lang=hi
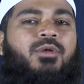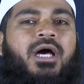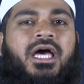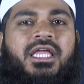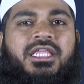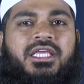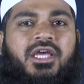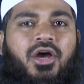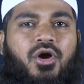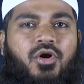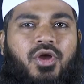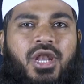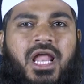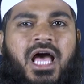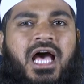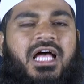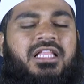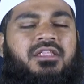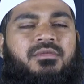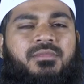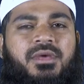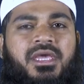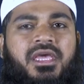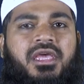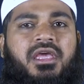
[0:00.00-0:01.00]
तुम्हारी
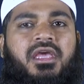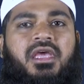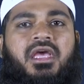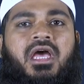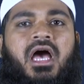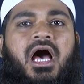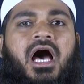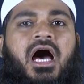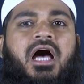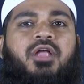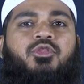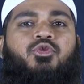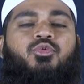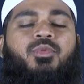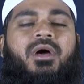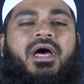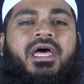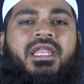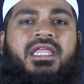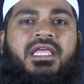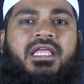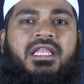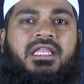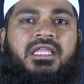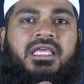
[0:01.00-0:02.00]
औलाद में हाँ
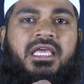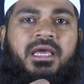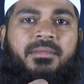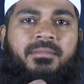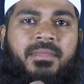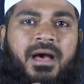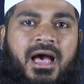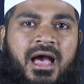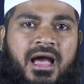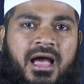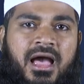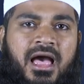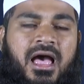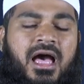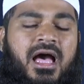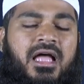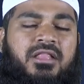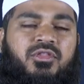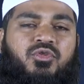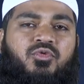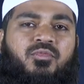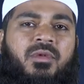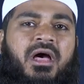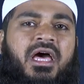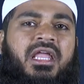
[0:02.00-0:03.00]
तुम्हारे लिए
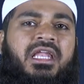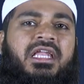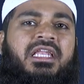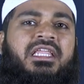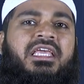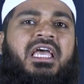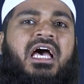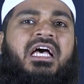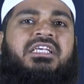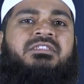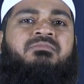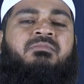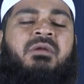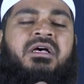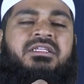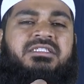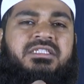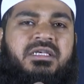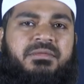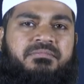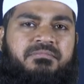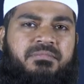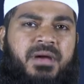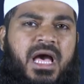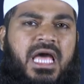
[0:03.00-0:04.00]
बागात तुम्हारे लिए आसमान
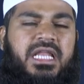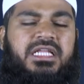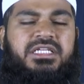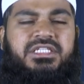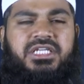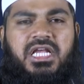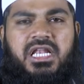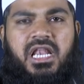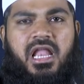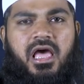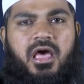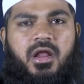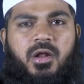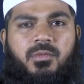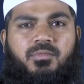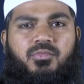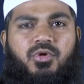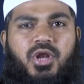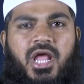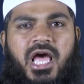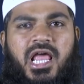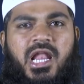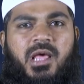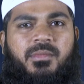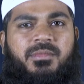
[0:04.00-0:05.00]
से बारिश अल्लाह
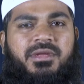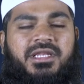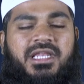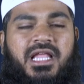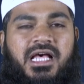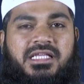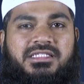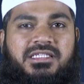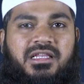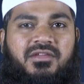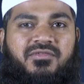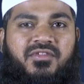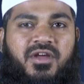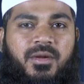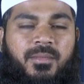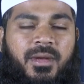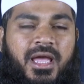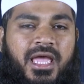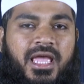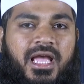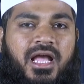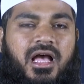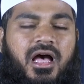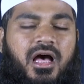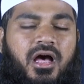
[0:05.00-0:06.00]
रब्बुलमीन नाजिल
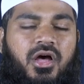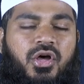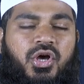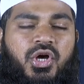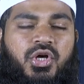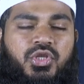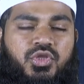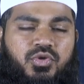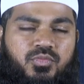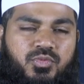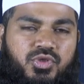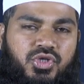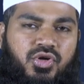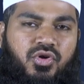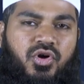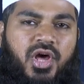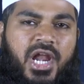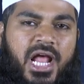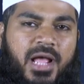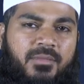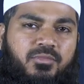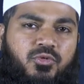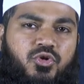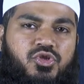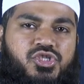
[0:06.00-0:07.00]
फरमाएगा तो मुझे और
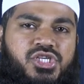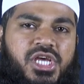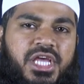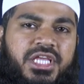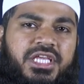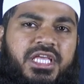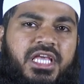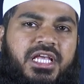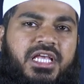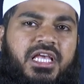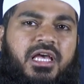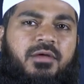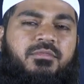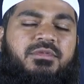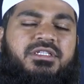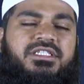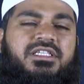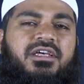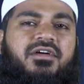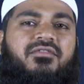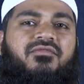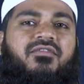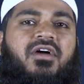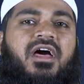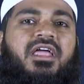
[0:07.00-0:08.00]
आपको चाहिए कि हम
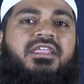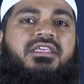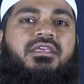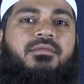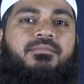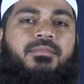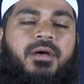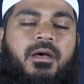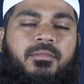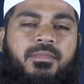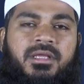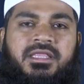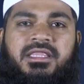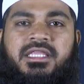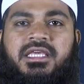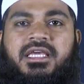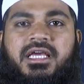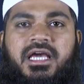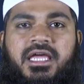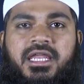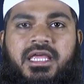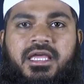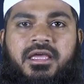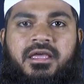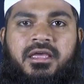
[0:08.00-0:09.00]
इस्तफ़ार की पाबंदी
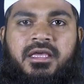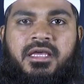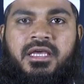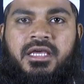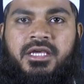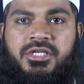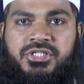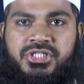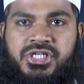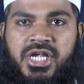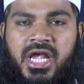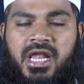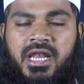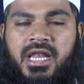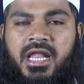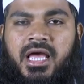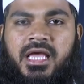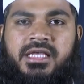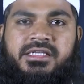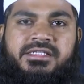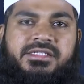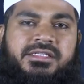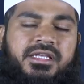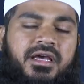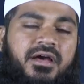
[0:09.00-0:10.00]
करें इन
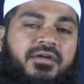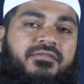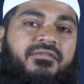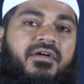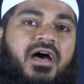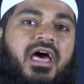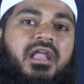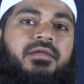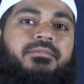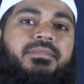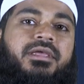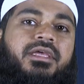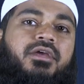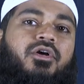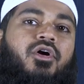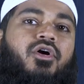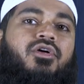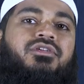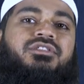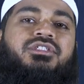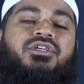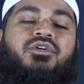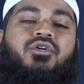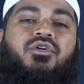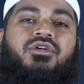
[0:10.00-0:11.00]
इस्तफ़ार भी
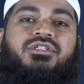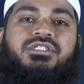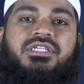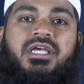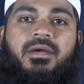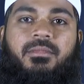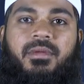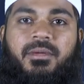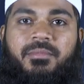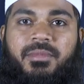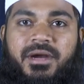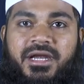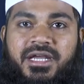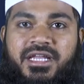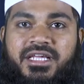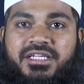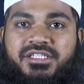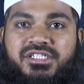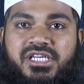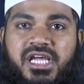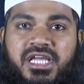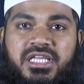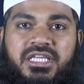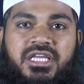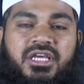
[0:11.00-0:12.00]
कौन से कौन से हमें पढ़ने
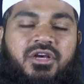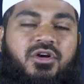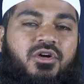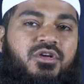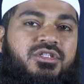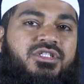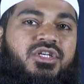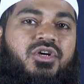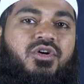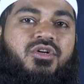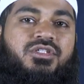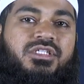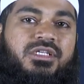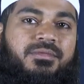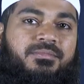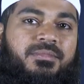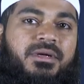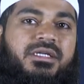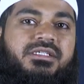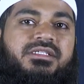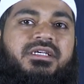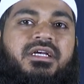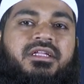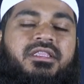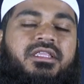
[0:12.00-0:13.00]
चाहिए कौन से कौन से
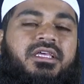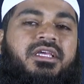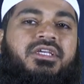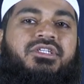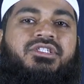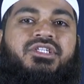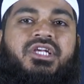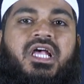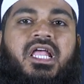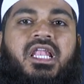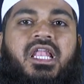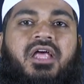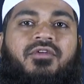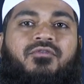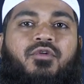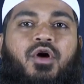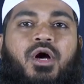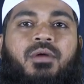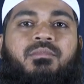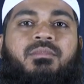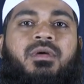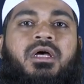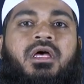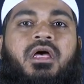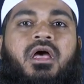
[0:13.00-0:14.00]
पढ़ सकते हैं इन वो
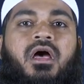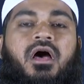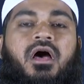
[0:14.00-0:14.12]
हम